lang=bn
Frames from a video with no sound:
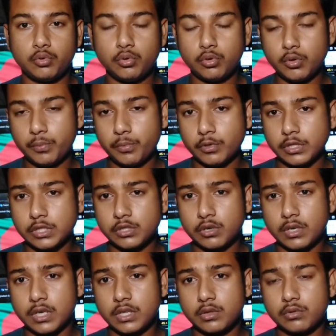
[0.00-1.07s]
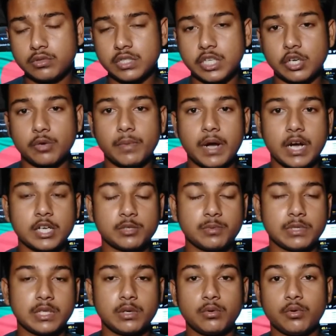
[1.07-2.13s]
দুটো প্রসেসর কিন্তু সেরকম আকাশ
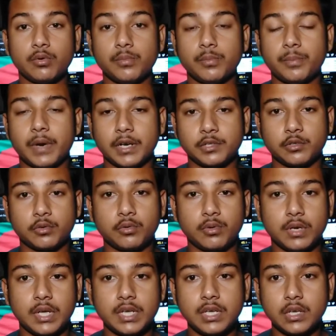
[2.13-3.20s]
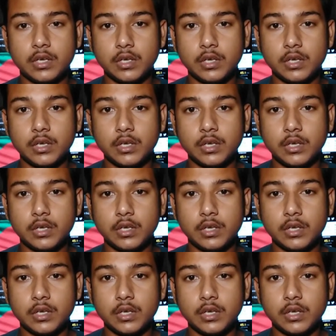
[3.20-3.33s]
পাতাল কোনো পার্থক্য নেই